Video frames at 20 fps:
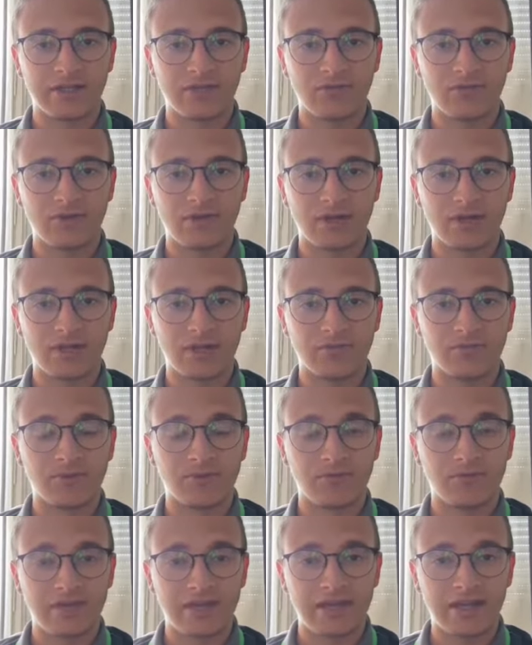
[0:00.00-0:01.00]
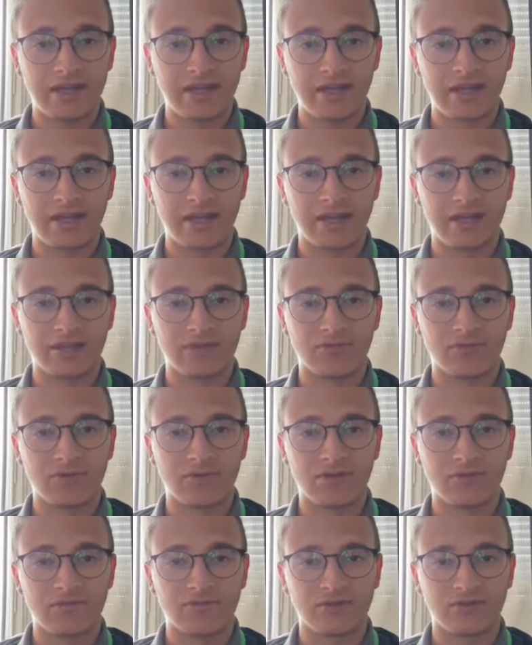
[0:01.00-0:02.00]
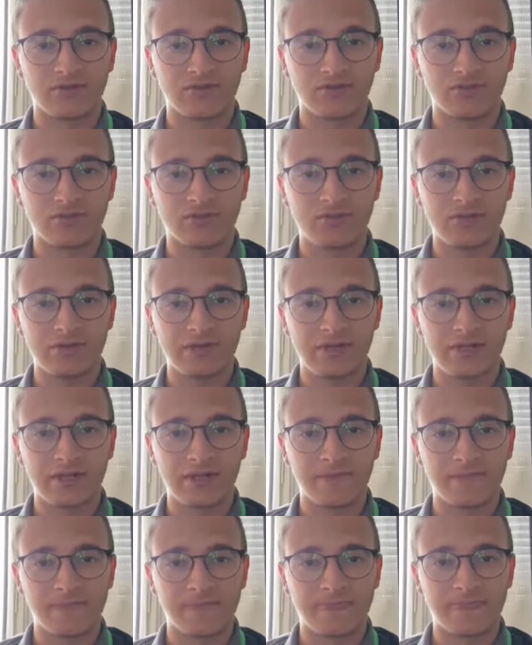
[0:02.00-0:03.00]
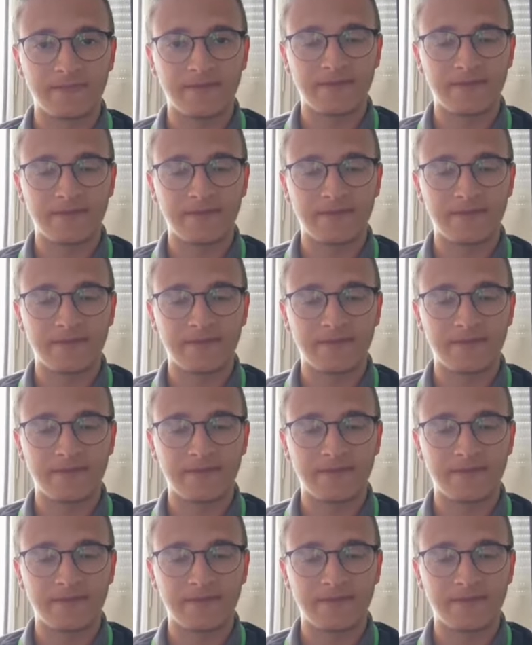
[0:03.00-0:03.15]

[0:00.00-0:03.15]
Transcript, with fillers: quelle poverelle, quelle fanciulle